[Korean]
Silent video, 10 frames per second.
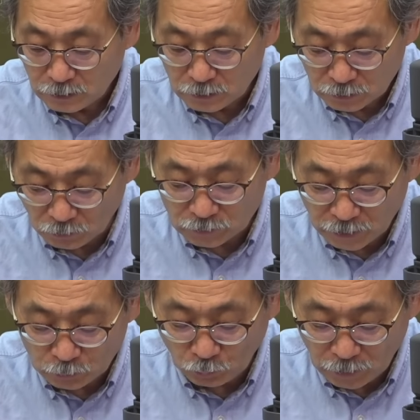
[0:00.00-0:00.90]
예,
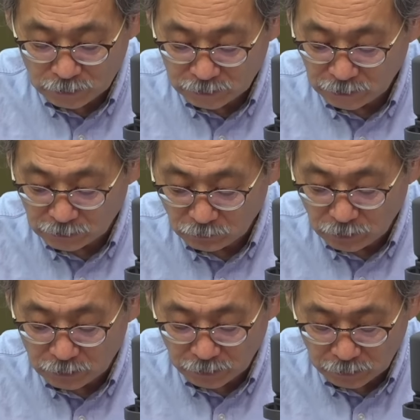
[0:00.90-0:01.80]
경제가 돌아간 시기가
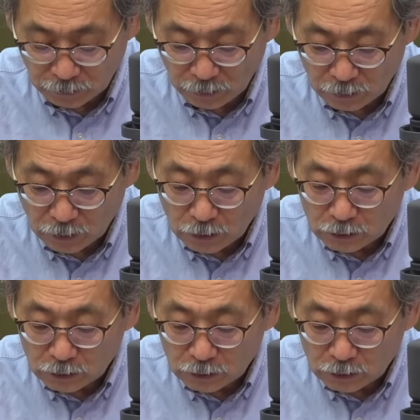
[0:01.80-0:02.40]
있었다는 얘기인데 네.